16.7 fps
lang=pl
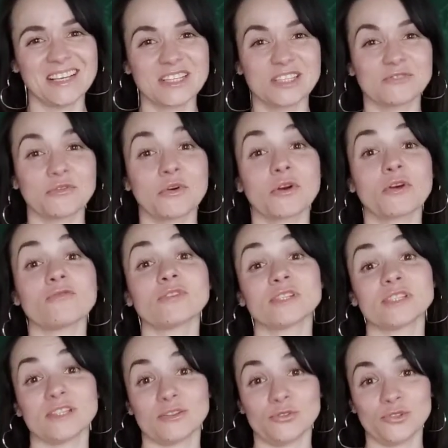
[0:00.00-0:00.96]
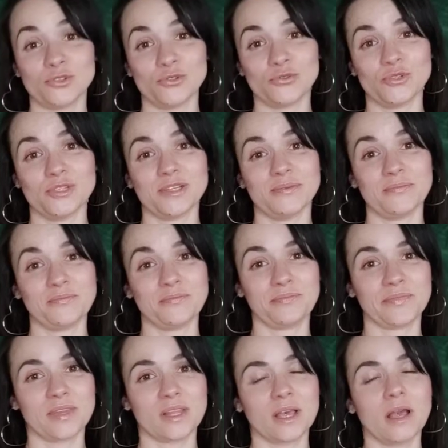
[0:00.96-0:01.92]
Swojego własnego szczególnie.
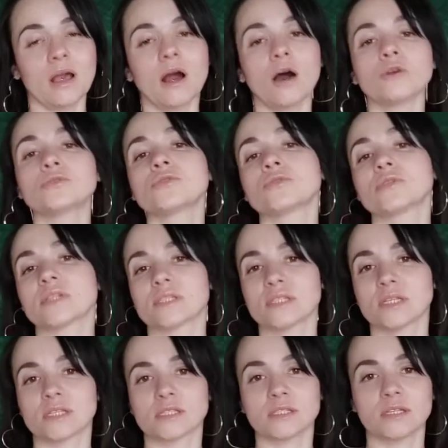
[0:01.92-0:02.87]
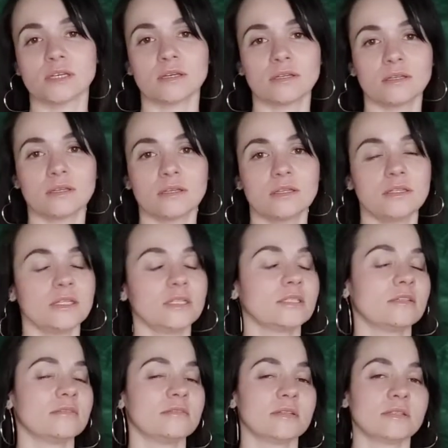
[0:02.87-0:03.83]
Od jutra zacznę.
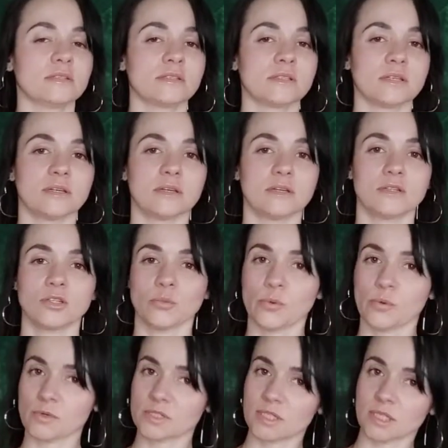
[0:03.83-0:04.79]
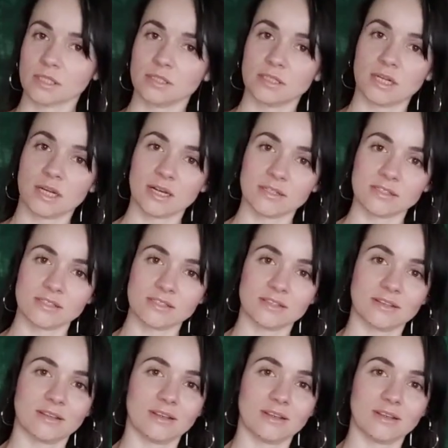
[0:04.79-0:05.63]
Nigdy więcej. To był ostatni raz.